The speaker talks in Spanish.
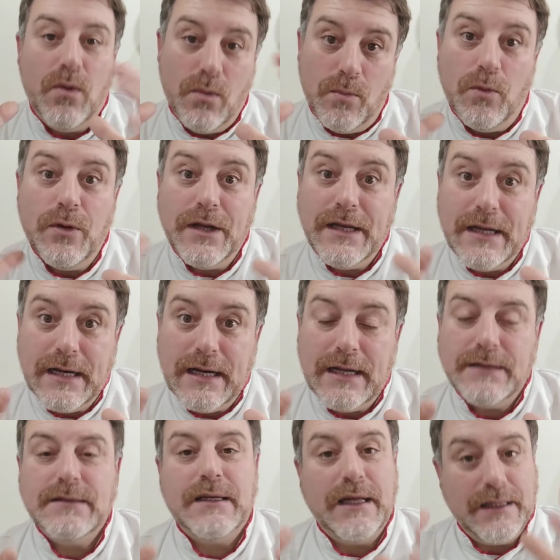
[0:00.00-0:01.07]
un budín
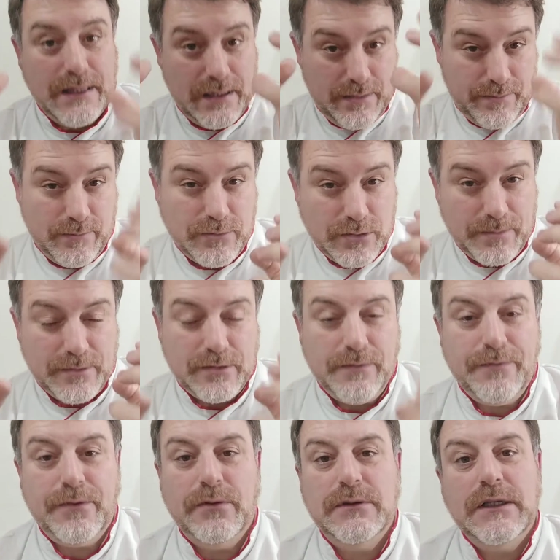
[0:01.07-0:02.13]
inglés que tiene mucho
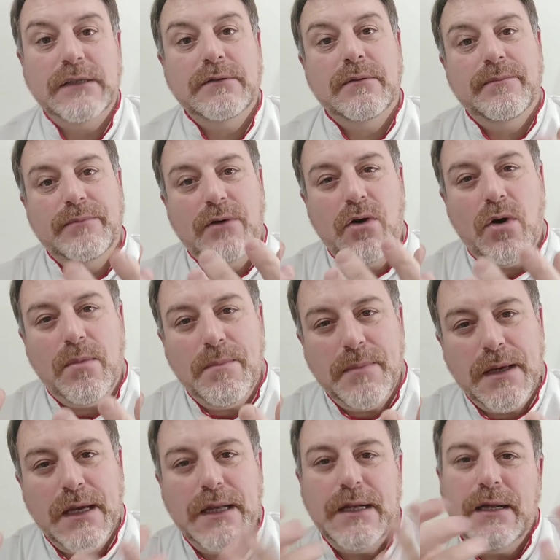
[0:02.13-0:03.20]
peso en frutas,
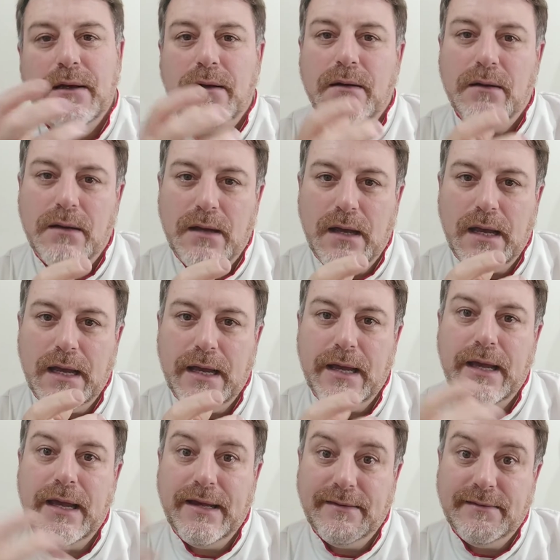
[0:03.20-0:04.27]
conviene
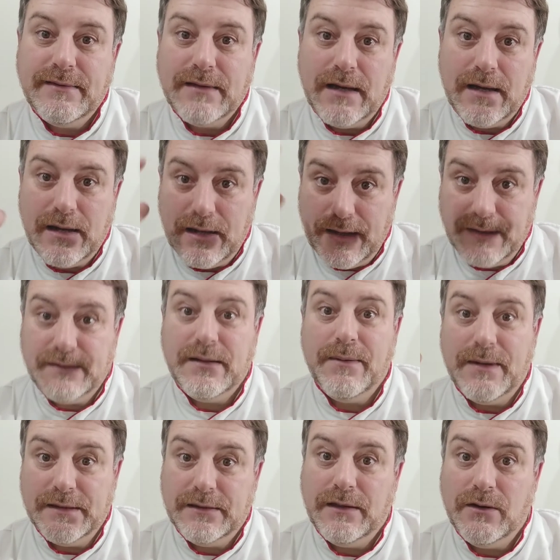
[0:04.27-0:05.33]
que esta,
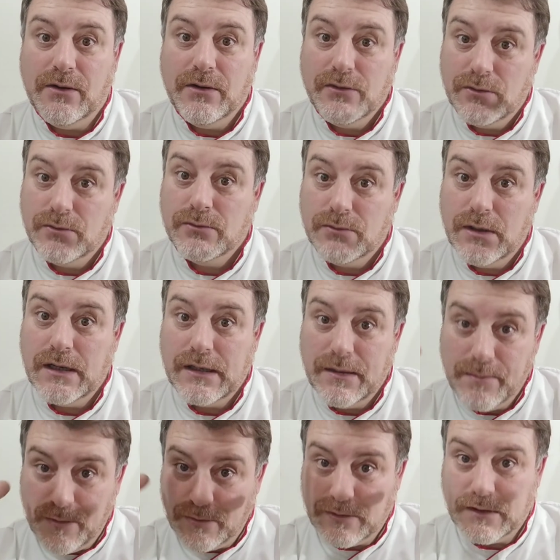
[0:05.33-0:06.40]
este batido de estructura
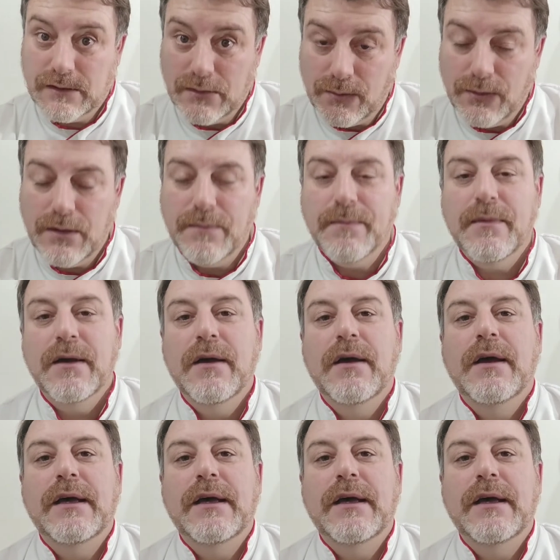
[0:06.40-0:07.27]
cremosa, este budín,